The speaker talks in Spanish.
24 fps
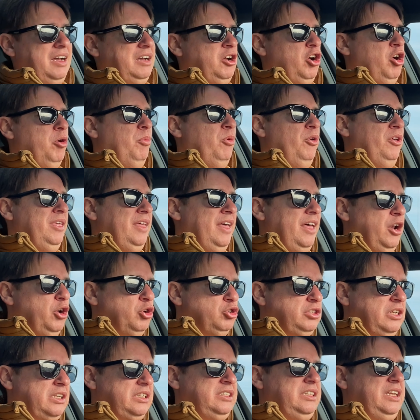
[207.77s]
comodidad de
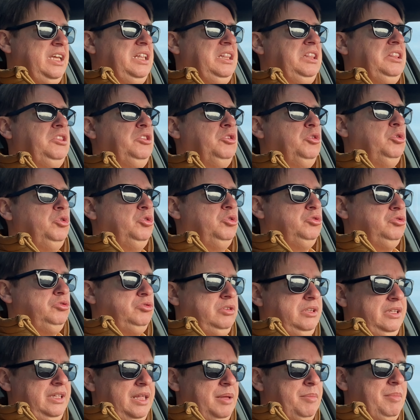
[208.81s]
los
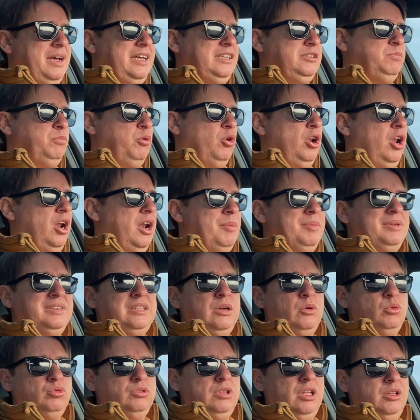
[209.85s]
asientos y demás, por ahora me
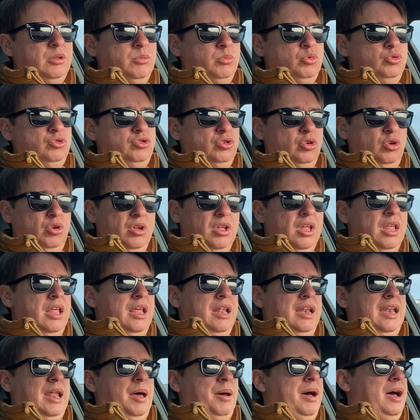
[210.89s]
está gustando mucho.
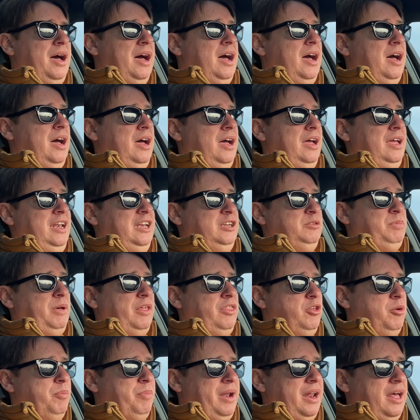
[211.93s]
el
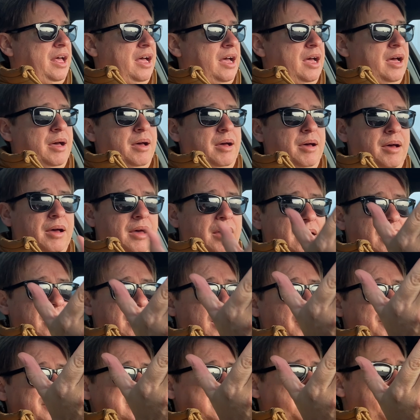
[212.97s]
espacio para
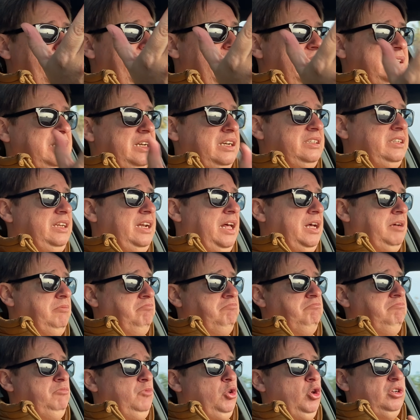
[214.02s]
la visibilidad trasera
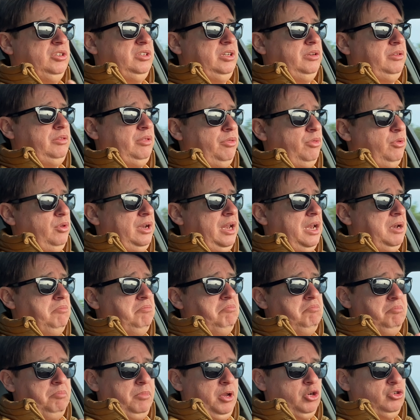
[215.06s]
no es excepcional,
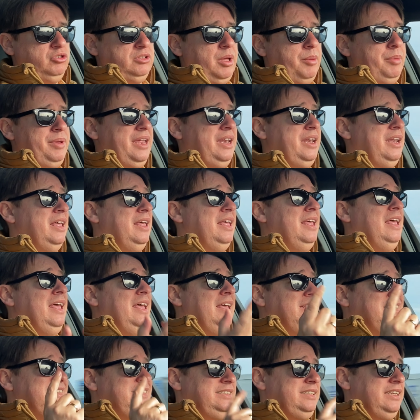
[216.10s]
pero está bien.
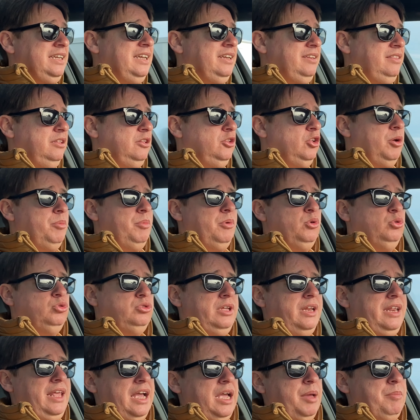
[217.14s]
Sí que es cierto que me
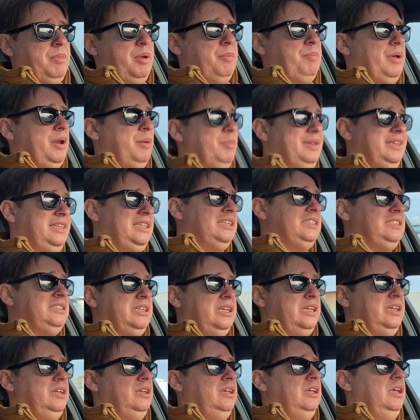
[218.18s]
gustaría que me
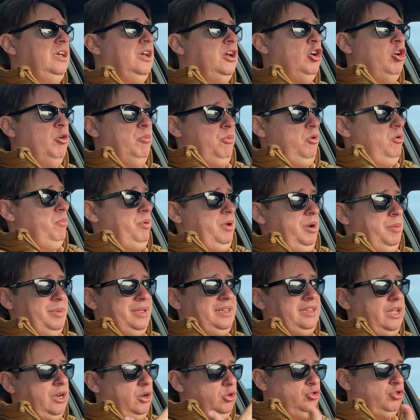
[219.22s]
permitiese, como
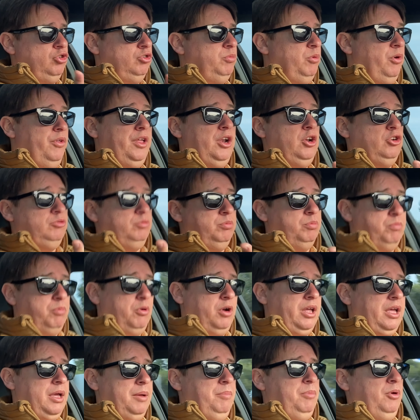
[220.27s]
permiten otros modelos,
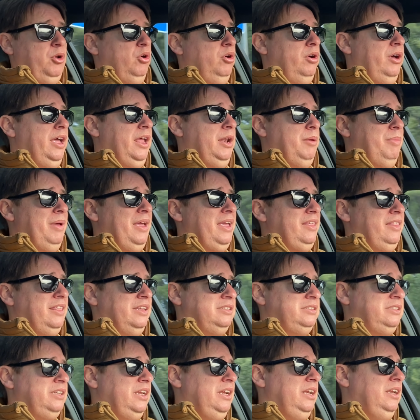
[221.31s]
por ejemplo el BI de
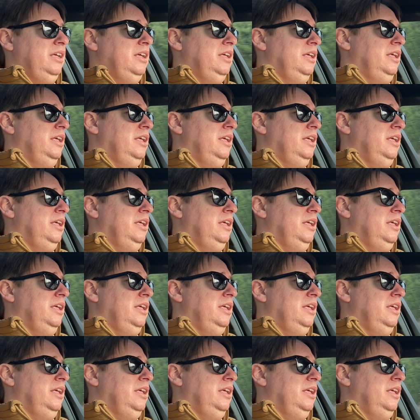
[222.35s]
SIL,